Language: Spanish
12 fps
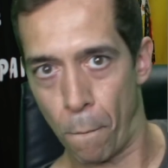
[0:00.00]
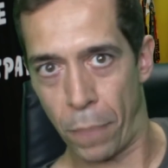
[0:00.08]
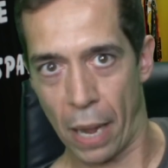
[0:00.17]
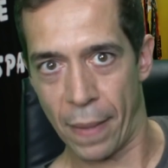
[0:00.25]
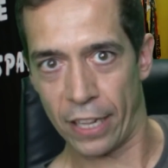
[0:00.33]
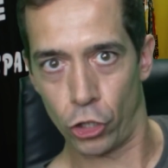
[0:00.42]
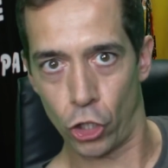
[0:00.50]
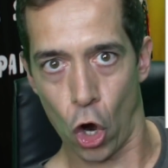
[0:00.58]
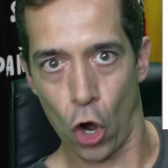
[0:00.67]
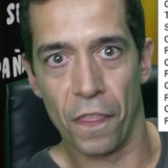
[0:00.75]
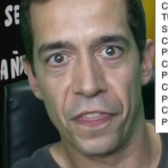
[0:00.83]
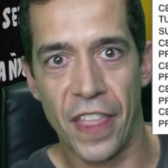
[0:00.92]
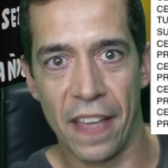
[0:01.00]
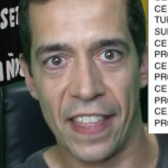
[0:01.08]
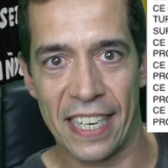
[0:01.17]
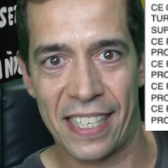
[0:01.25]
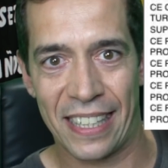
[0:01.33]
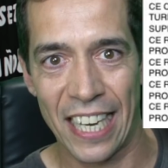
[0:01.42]
Complemento
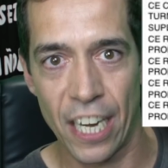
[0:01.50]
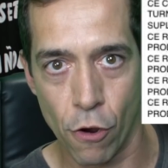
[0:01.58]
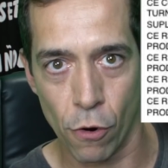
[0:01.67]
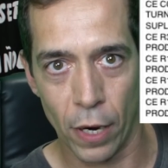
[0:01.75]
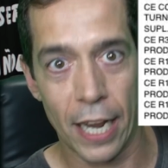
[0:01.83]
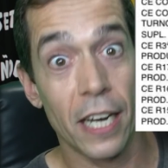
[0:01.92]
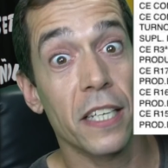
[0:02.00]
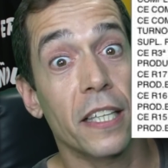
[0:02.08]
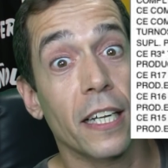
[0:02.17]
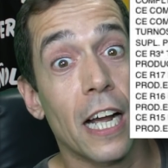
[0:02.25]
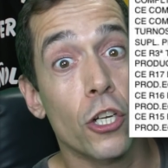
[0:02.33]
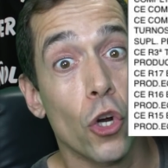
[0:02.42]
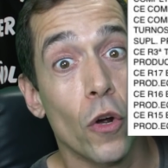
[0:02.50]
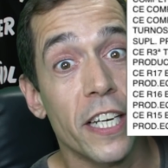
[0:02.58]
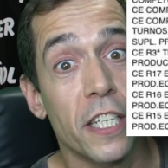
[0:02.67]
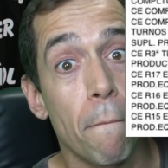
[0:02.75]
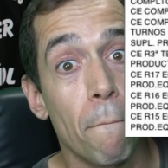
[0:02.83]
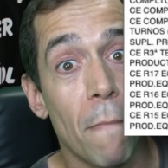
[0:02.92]
de destino. En este
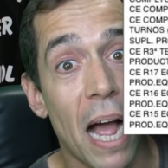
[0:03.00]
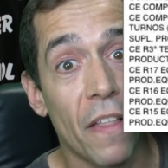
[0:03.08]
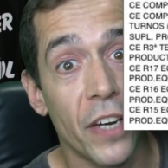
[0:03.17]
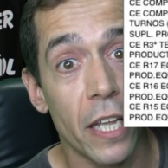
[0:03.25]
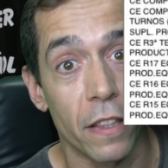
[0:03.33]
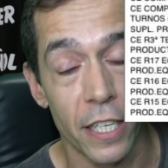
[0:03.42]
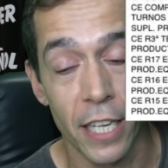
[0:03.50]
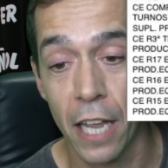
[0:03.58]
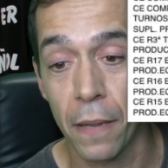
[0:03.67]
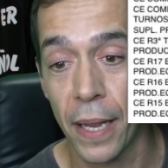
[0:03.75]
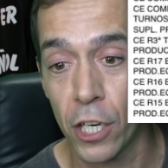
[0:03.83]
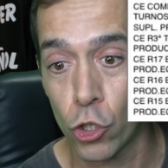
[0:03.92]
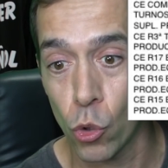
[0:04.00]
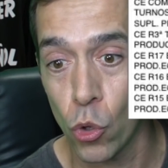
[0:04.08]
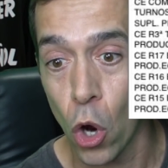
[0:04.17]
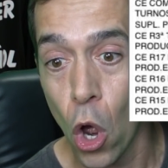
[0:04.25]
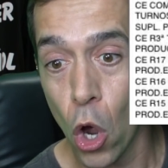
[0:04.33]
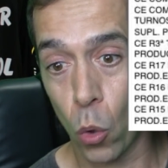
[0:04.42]
caso es Madrid y ahí veis
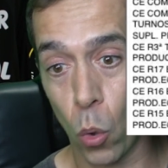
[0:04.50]
un